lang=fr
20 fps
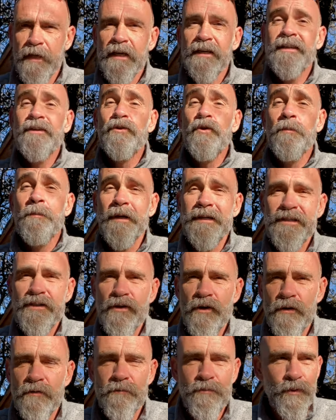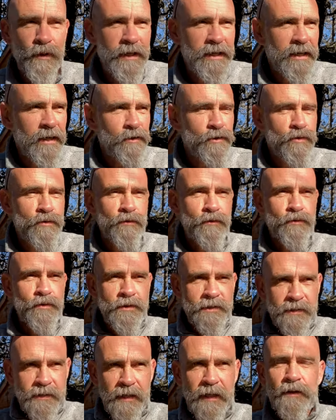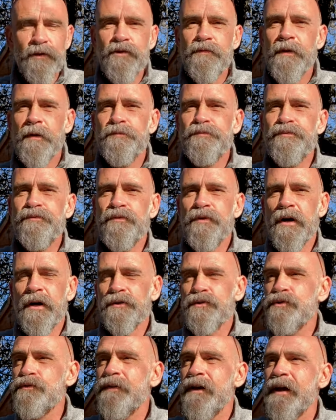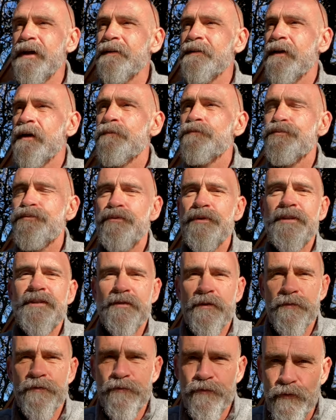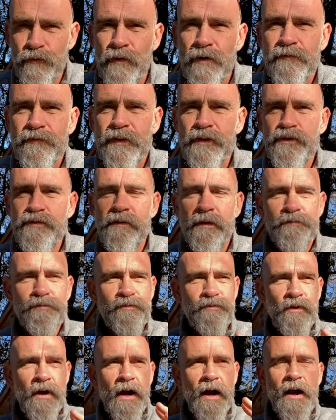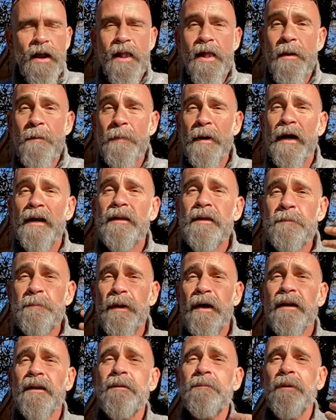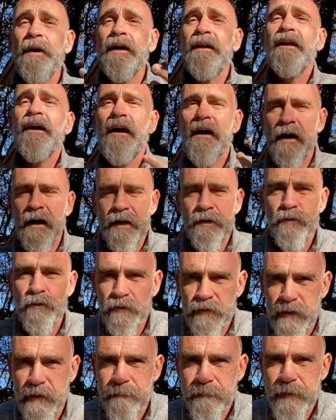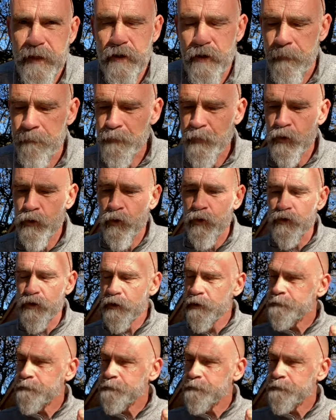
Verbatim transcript: qui te passionnent, pour lesquels tu sais que tu vas pouvoir, tu vas être un puits sans fond, en fait, tu vas pouvoir parler, parler, parler, raconter. D'accord Donc,